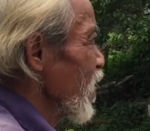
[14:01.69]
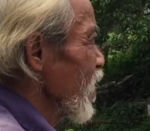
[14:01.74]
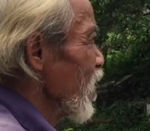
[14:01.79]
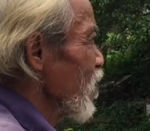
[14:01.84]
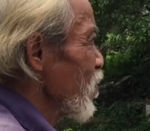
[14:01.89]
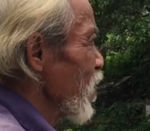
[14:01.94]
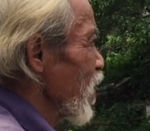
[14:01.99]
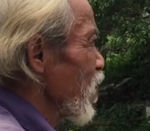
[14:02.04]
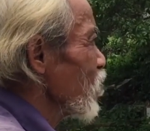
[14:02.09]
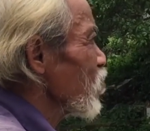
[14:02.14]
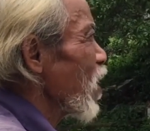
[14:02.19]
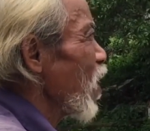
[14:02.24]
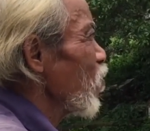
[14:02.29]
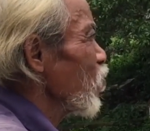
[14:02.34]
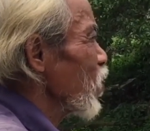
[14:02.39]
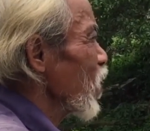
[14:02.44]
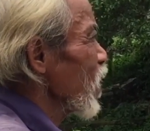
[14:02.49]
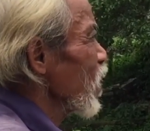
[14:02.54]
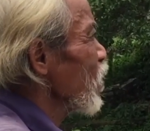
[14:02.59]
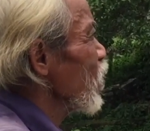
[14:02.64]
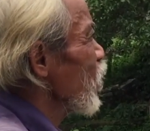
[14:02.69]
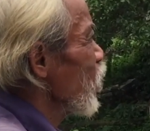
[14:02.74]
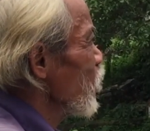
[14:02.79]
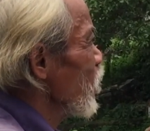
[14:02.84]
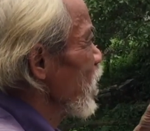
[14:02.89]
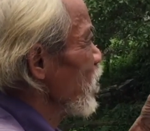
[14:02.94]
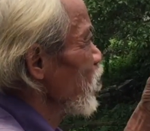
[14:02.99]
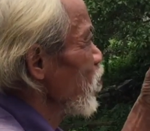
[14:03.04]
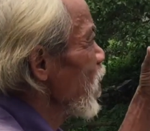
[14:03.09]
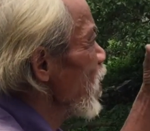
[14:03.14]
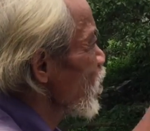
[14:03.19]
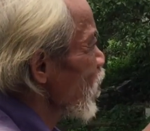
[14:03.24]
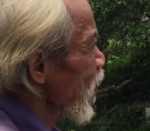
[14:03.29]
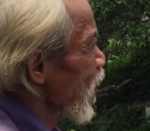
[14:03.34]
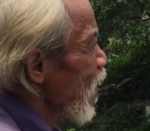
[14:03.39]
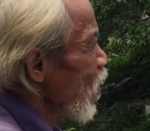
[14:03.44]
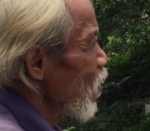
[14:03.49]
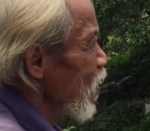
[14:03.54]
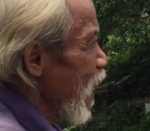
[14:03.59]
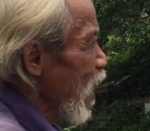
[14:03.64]
Nhưng mà cái lúc đầu thì ví dụ mình biết mấy
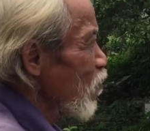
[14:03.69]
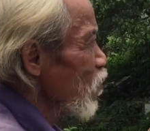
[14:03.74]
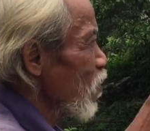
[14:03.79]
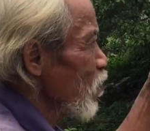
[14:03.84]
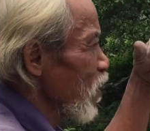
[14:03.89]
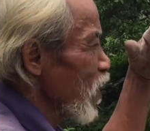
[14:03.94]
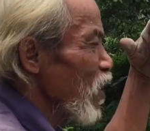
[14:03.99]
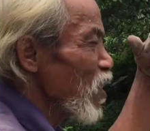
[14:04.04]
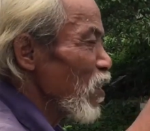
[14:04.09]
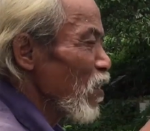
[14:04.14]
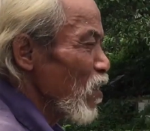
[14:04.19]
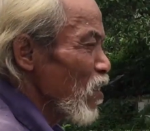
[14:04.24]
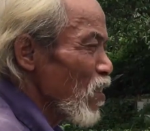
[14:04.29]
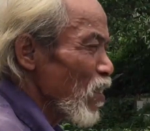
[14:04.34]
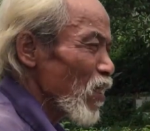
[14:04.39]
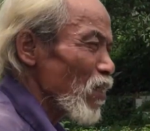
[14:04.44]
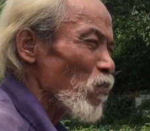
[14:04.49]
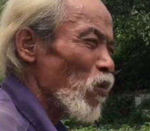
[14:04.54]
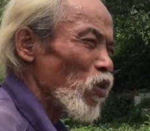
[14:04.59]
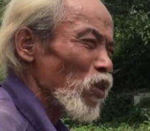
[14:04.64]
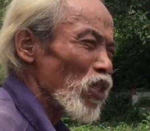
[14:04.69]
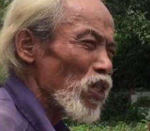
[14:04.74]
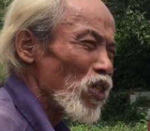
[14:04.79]
đó hồi nào giờ mình chưa cái môi